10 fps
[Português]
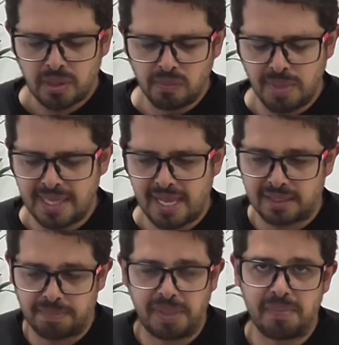Uma
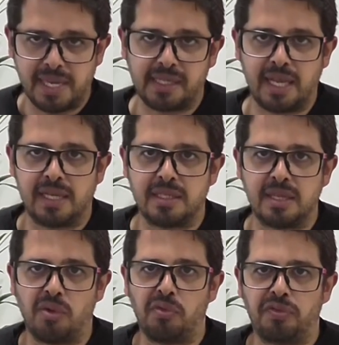delas, a primeira delas
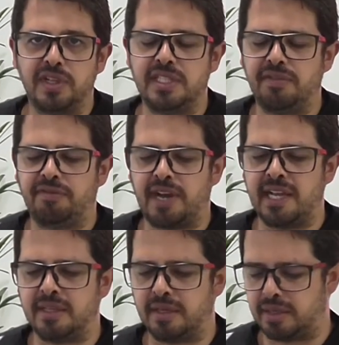é o Fuzzy
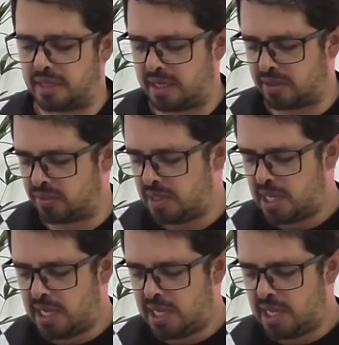Finder. Tá? Então,